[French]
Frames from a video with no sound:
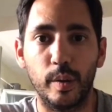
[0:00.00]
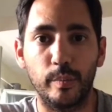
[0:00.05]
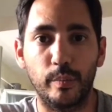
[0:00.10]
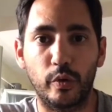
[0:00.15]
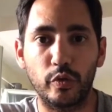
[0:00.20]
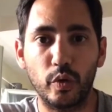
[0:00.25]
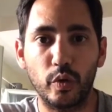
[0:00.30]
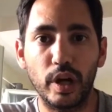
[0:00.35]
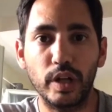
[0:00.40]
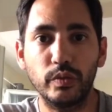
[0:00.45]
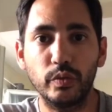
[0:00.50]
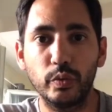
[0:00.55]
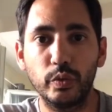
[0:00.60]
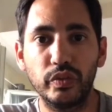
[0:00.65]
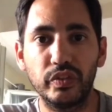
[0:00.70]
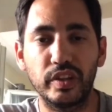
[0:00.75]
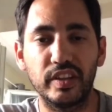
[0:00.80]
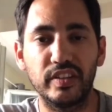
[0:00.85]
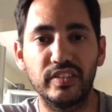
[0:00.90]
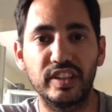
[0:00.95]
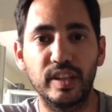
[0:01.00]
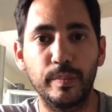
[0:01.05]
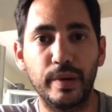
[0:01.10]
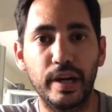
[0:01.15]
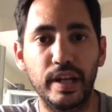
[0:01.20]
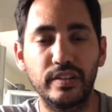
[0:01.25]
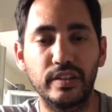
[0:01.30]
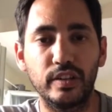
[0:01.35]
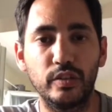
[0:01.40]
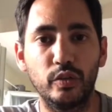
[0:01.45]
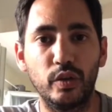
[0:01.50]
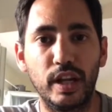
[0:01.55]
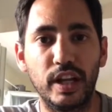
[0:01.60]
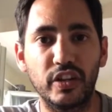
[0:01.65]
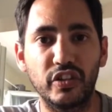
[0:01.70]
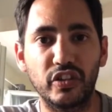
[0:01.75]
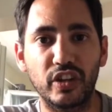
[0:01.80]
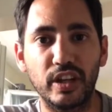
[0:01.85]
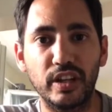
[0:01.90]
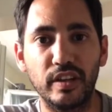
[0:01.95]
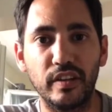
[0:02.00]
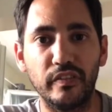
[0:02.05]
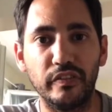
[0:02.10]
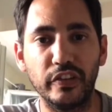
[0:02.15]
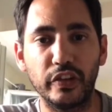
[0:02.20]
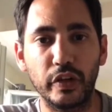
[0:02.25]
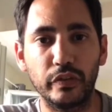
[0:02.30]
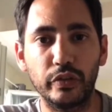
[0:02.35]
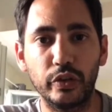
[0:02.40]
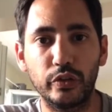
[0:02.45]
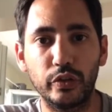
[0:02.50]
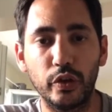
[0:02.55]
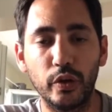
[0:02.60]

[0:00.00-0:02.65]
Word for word: Bonjour à tous, c'est Matt de la chaîne Fisher